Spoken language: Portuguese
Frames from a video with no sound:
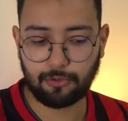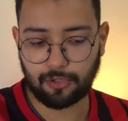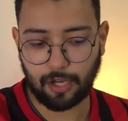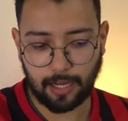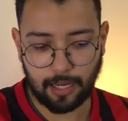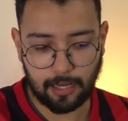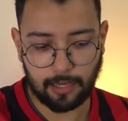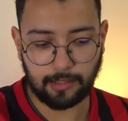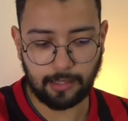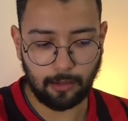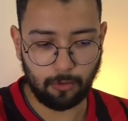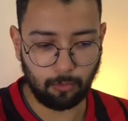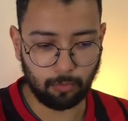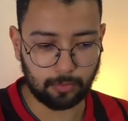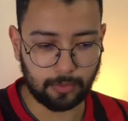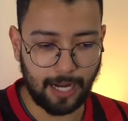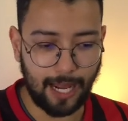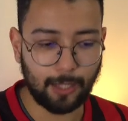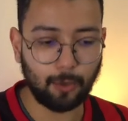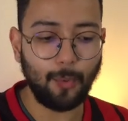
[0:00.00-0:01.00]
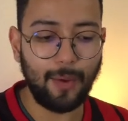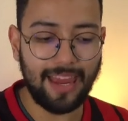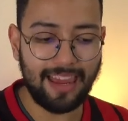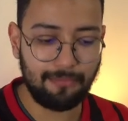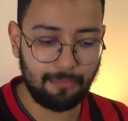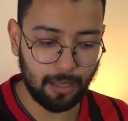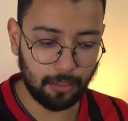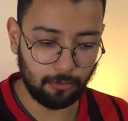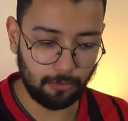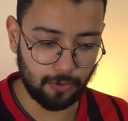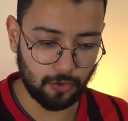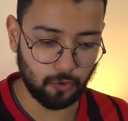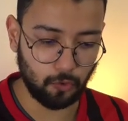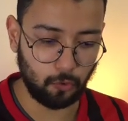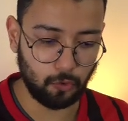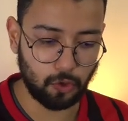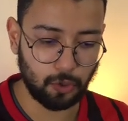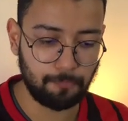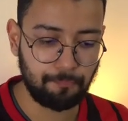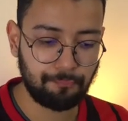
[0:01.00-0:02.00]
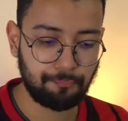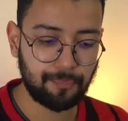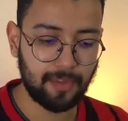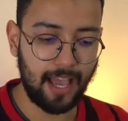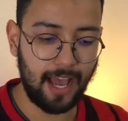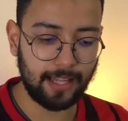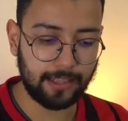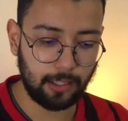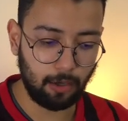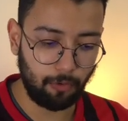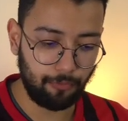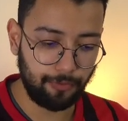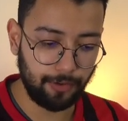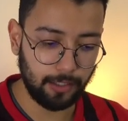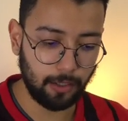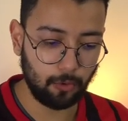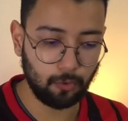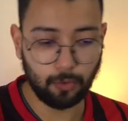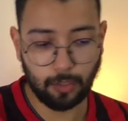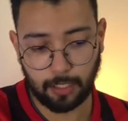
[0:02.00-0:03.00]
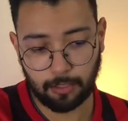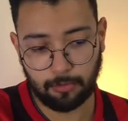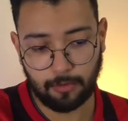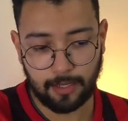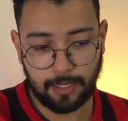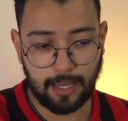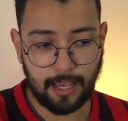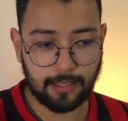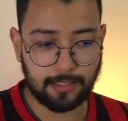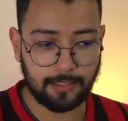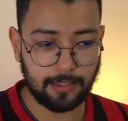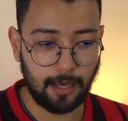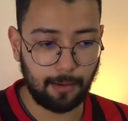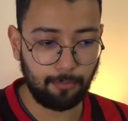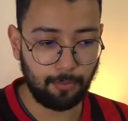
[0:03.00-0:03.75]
já que ele tem contrato em Belo Horizonte até o final do ano e assinar,